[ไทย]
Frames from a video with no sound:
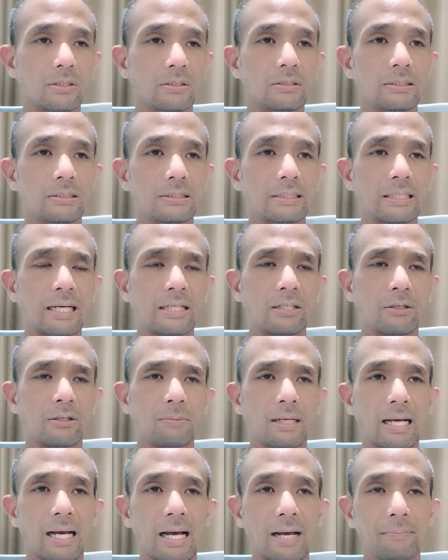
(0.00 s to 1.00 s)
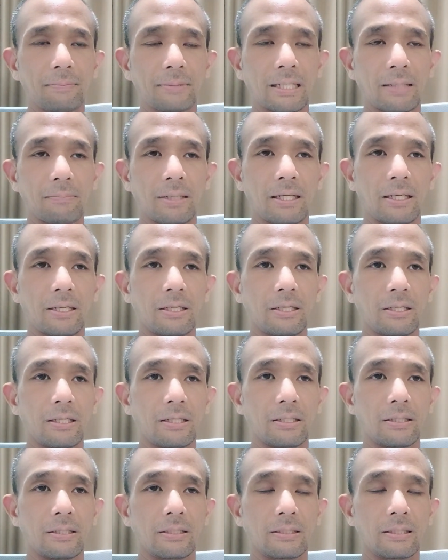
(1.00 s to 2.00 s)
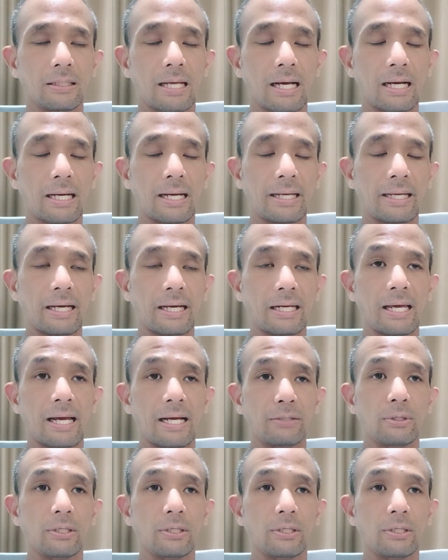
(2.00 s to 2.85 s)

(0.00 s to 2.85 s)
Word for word: จริงๆ การออกกำลังกายมันทำให้ร่างกายแข็งแรง